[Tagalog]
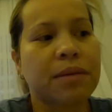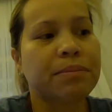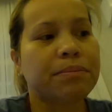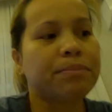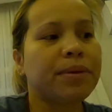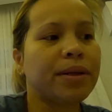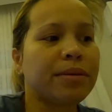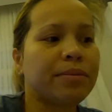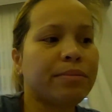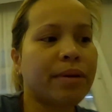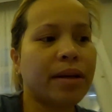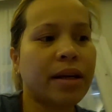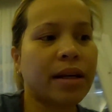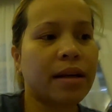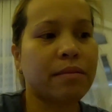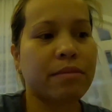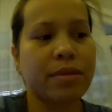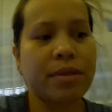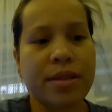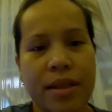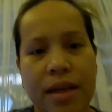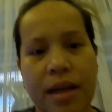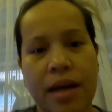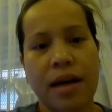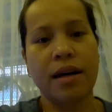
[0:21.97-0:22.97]
ng baby
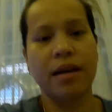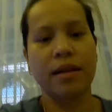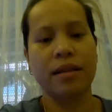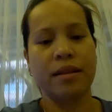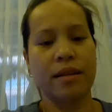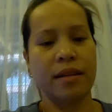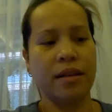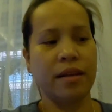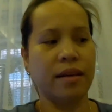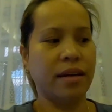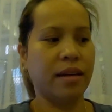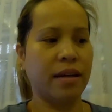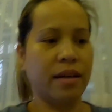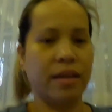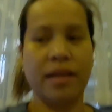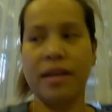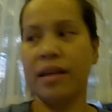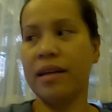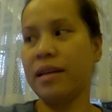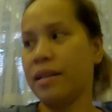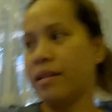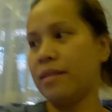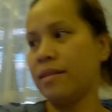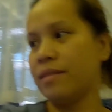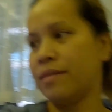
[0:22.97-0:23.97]
loves
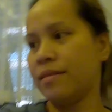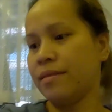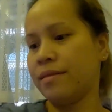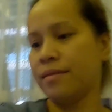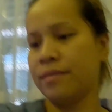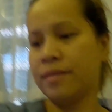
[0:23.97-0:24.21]
natin.